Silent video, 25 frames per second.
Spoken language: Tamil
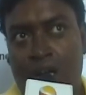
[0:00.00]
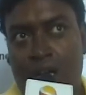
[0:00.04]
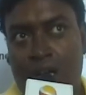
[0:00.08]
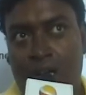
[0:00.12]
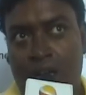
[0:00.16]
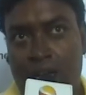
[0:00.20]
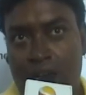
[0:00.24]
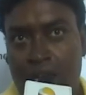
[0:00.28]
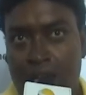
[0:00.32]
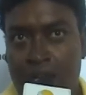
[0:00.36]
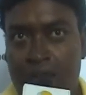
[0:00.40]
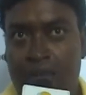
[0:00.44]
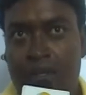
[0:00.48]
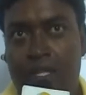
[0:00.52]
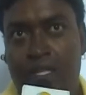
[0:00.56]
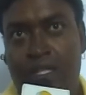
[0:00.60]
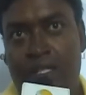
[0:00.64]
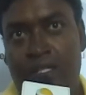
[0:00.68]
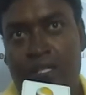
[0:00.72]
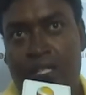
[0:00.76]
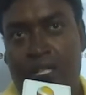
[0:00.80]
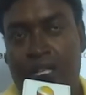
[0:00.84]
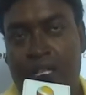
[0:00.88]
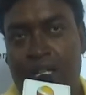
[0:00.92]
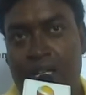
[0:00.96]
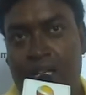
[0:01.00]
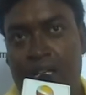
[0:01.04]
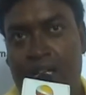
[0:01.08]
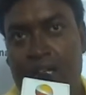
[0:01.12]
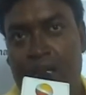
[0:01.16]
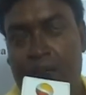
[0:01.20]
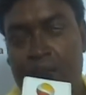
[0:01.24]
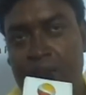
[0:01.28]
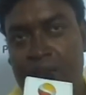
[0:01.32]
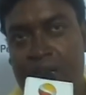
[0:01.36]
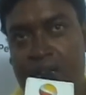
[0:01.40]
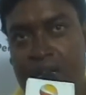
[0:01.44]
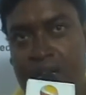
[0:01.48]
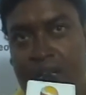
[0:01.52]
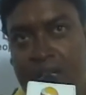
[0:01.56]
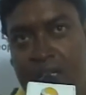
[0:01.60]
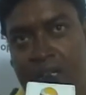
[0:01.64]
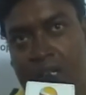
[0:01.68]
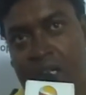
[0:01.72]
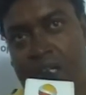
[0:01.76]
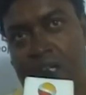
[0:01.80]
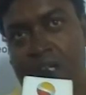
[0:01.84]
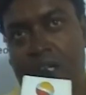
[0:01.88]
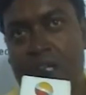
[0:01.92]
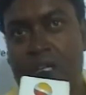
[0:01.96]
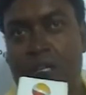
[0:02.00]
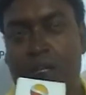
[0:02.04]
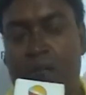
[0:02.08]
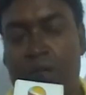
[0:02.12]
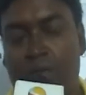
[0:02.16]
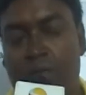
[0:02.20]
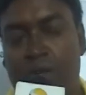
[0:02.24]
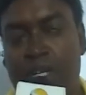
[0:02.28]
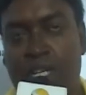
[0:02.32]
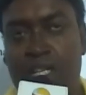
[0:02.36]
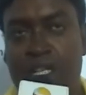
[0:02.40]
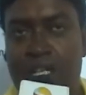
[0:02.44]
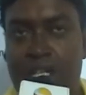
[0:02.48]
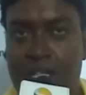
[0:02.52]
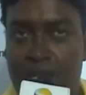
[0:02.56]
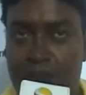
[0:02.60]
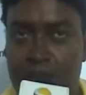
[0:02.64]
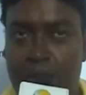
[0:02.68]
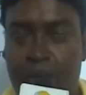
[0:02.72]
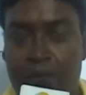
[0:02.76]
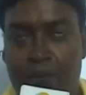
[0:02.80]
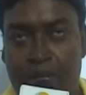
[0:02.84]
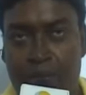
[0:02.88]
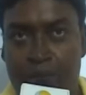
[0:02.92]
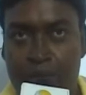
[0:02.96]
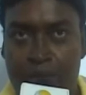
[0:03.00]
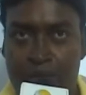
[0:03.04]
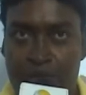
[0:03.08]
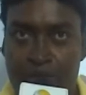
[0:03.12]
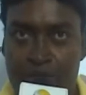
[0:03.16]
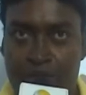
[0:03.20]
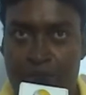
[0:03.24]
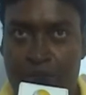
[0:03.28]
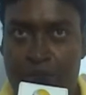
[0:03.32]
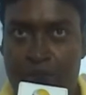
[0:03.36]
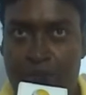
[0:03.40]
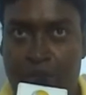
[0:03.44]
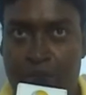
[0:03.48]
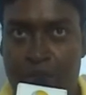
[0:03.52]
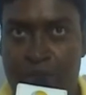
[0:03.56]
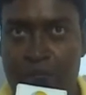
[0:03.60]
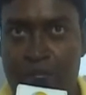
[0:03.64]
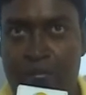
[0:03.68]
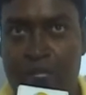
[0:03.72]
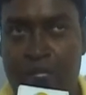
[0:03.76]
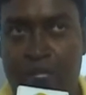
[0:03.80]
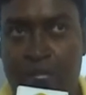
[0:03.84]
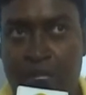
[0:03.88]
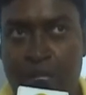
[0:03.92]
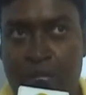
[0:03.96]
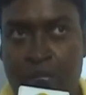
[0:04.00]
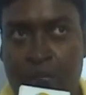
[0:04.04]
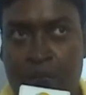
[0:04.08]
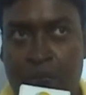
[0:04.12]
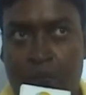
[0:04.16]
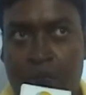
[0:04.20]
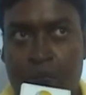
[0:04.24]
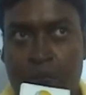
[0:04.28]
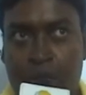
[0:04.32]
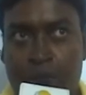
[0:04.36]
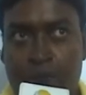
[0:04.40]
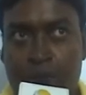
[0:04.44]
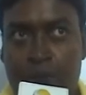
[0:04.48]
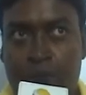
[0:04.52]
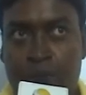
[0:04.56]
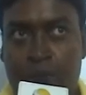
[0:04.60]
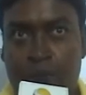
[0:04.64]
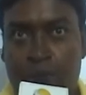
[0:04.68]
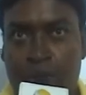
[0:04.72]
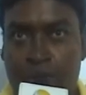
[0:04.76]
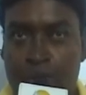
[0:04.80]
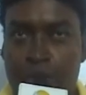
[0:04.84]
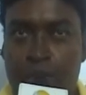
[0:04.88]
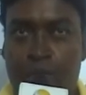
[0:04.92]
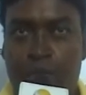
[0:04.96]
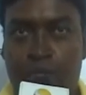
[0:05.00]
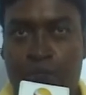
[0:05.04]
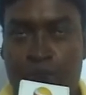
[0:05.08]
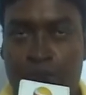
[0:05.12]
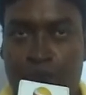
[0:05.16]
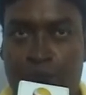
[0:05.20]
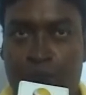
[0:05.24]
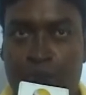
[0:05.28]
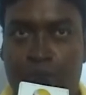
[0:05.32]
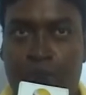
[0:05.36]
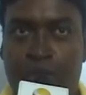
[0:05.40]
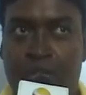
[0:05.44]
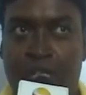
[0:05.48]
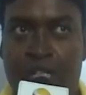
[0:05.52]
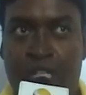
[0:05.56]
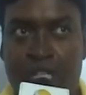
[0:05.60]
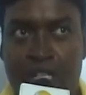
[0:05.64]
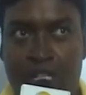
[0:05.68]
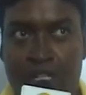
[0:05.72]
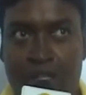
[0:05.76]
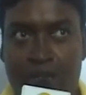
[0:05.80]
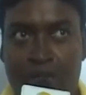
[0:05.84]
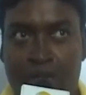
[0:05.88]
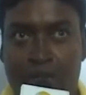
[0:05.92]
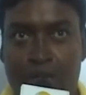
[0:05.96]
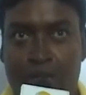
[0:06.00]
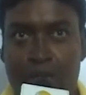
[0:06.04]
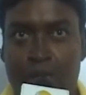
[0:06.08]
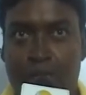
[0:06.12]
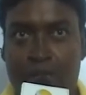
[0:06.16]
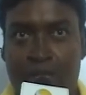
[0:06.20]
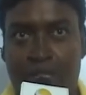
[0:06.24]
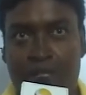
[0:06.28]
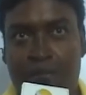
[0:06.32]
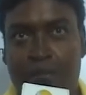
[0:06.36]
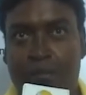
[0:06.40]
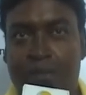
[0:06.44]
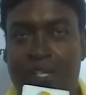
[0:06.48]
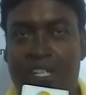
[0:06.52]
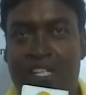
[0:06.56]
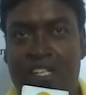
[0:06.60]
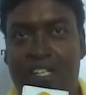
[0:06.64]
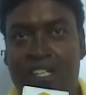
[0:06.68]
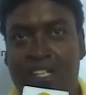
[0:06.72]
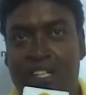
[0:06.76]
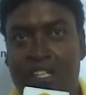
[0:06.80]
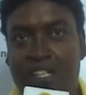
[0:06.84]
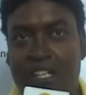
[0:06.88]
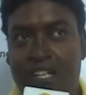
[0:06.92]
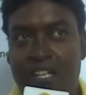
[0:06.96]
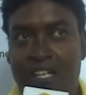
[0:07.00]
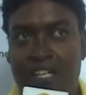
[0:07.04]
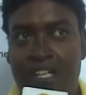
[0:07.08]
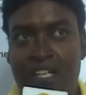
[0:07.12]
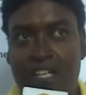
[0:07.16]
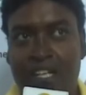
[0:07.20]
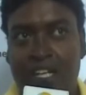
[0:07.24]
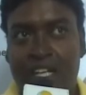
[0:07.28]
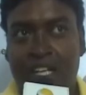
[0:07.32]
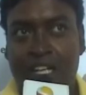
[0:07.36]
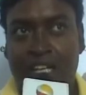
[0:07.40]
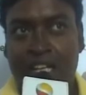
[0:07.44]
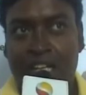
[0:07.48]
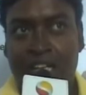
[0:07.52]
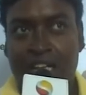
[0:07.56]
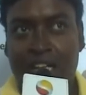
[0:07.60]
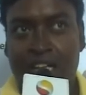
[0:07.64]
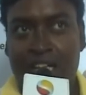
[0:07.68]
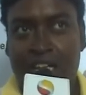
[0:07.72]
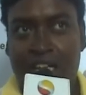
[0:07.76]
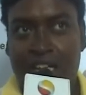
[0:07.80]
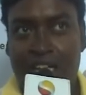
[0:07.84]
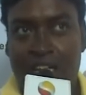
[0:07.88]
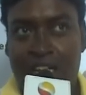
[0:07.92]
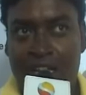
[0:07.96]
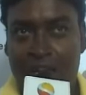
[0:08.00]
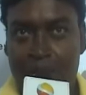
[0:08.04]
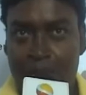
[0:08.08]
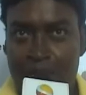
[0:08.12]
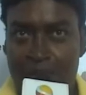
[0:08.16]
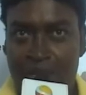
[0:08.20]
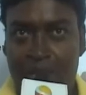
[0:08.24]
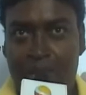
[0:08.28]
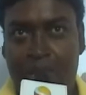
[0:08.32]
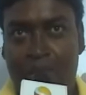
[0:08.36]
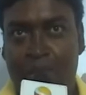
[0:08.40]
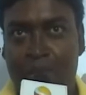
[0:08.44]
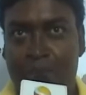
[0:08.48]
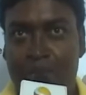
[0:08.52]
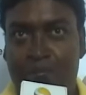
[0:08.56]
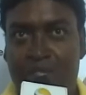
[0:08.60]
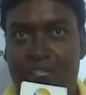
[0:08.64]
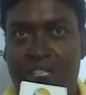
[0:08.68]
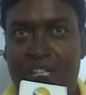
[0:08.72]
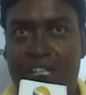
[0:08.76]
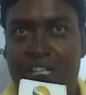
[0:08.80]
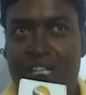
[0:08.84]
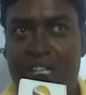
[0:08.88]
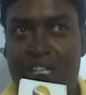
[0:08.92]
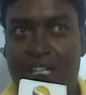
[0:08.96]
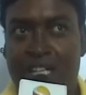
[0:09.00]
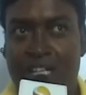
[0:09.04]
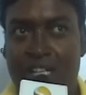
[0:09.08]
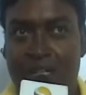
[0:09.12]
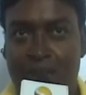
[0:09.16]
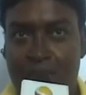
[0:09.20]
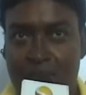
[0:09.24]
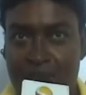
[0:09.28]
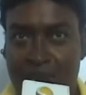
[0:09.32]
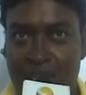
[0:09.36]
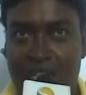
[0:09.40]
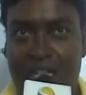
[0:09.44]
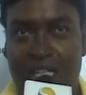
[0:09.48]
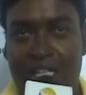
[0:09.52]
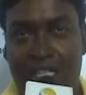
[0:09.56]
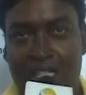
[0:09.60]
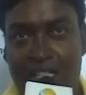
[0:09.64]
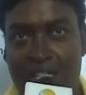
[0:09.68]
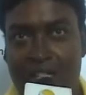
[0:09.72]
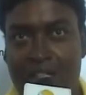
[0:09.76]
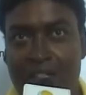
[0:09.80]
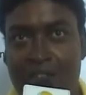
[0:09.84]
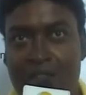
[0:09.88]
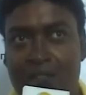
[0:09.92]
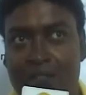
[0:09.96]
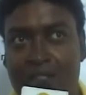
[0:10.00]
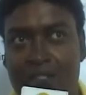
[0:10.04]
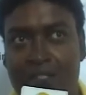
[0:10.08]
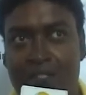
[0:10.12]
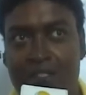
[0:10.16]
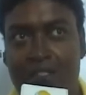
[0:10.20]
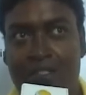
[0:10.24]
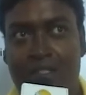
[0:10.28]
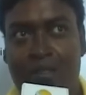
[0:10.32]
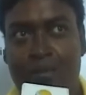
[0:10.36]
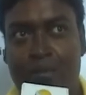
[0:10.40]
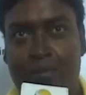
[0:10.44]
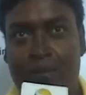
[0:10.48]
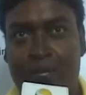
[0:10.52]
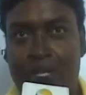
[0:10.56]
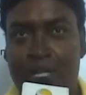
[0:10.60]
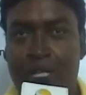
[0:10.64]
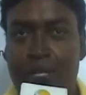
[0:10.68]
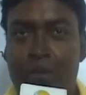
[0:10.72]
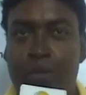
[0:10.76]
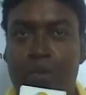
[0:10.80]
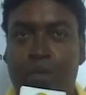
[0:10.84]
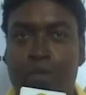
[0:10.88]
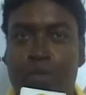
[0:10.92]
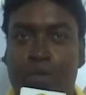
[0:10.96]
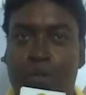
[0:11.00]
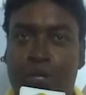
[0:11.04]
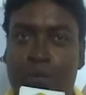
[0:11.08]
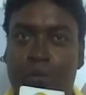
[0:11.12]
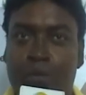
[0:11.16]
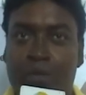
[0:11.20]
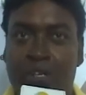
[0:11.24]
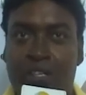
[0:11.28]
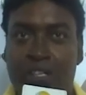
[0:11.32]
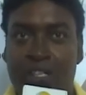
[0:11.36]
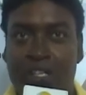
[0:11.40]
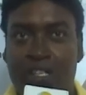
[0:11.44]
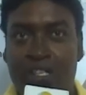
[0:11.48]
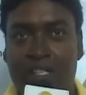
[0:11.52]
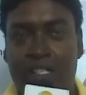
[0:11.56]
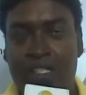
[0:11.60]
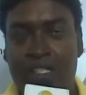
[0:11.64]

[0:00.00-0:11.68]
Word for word: டெய்லி வேஜஸ் என்ன அப்படின்றத நாங்கள் ரொம்ப யதார்த்தமாக படம் பிடிச்சிருக்கோம் இன்னும் ரொம்ப சந்தோஷமாக இருக்குது இது வந்து ஒரு ப்ரெஸ் மீட் ஏன்னா ப்ரெஸ் பீப்புள்ஸ் தான் எங்களை மாதிரி கலைஞர்களுக்கு வந்து பெரிய ஒரு ஊக்கம் இருந்து